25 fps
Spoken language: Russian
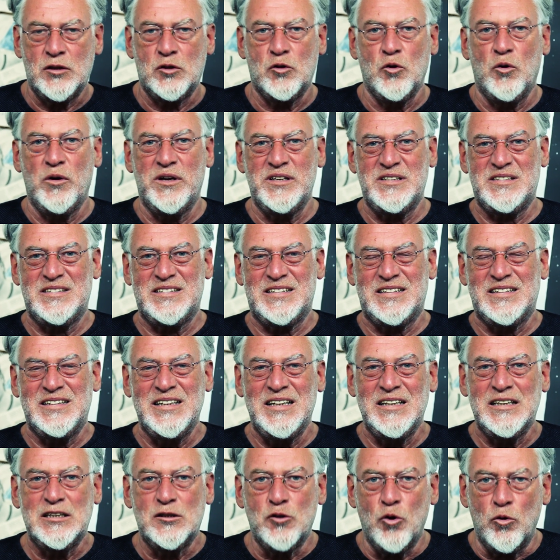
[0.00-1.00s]
То есть
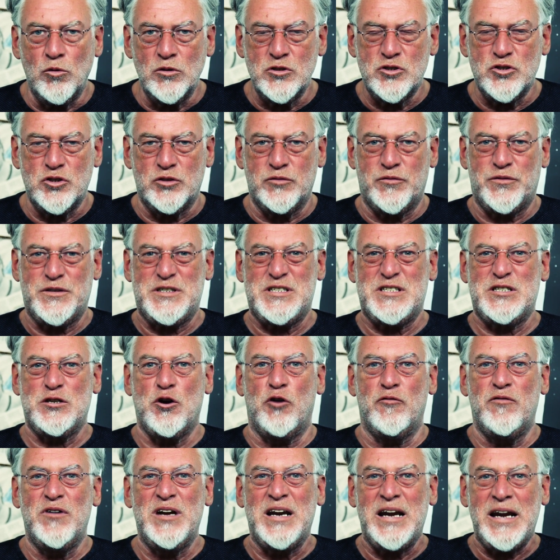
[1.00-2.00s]
ты должен
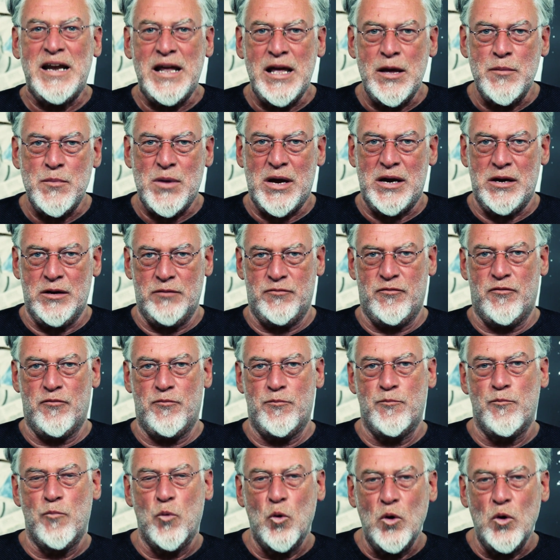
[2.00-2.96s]
все время в